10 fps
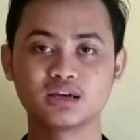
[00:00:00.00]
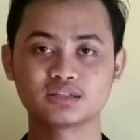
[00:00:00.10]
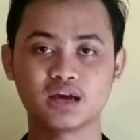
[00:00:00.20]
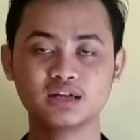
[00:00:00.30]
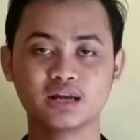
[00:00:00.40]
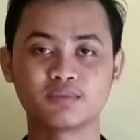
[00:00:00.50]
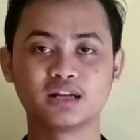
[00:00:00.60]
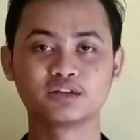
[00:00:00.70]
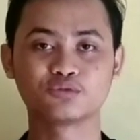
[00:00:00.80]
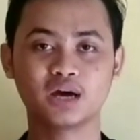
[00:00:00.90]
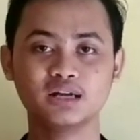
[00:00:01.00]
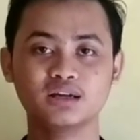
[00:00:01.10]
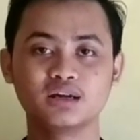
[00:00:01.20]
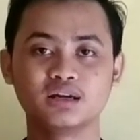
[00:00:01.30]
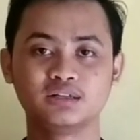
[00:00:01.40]
sangat ramah lingkungan
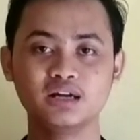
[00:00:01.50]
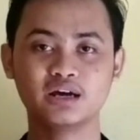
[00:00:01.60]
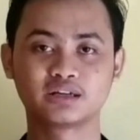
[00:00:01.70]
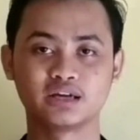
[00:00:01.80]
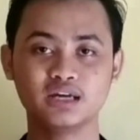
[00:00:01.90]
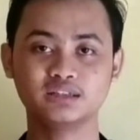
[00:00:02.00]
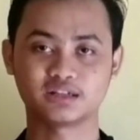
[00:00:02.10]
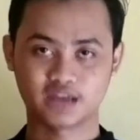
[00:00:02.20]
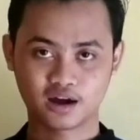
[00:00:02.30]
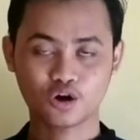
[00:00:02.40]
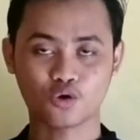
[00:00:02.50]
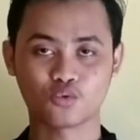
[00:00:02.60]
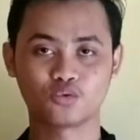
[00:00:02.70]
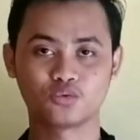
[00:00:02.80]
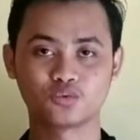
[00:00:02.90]
dan harganya terjangkau.